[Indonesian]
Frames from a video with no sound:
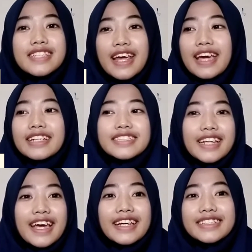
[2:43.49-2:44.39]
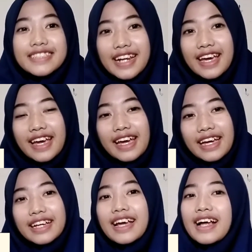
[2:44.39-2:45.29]
jreng jreng
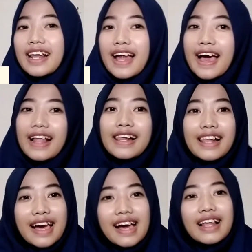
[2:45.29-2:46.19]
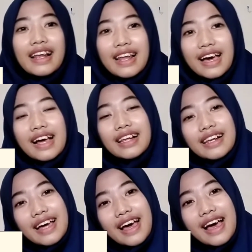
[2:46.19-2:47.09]
jreng, la la la
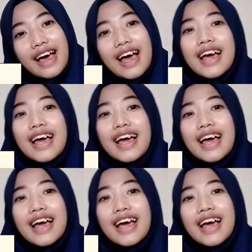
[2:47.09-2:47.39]
la,